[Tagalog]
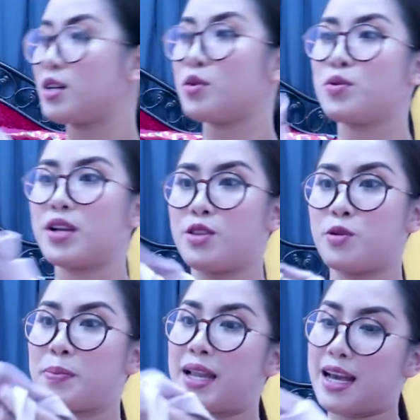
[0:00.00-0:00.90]
isang kulay
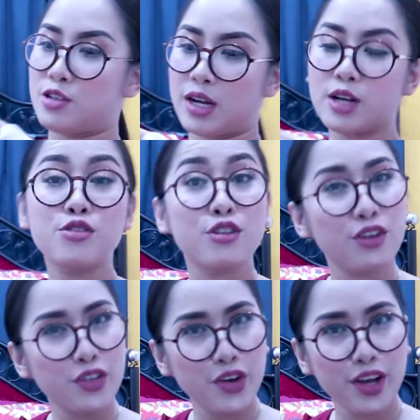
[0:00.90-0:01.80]
ng palaso. Ang
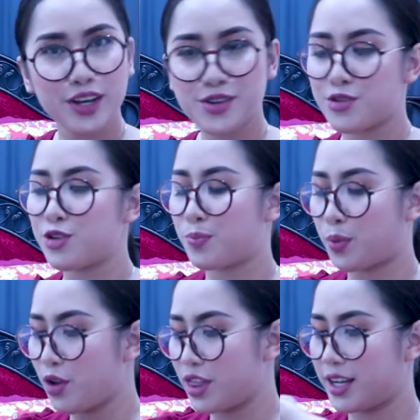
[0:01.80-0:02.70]
gulo, no? Ang gulo
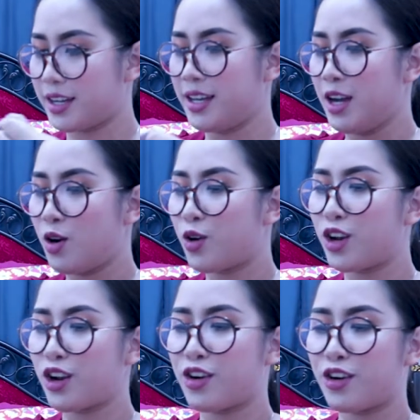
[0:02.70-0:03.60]
po ng
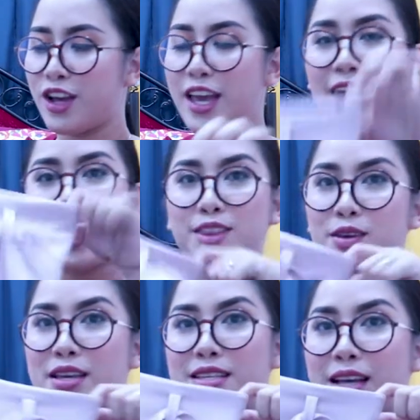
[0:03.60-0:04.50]
haul ko. Ito
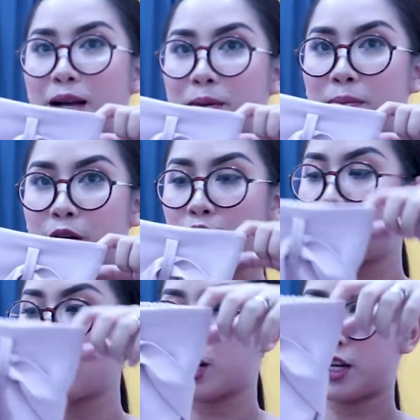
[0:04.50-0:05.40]
yung isang uh,
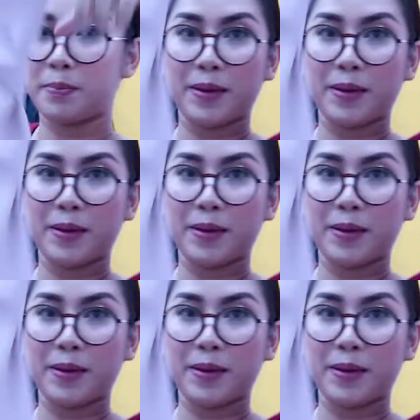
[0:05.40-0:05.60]
color ng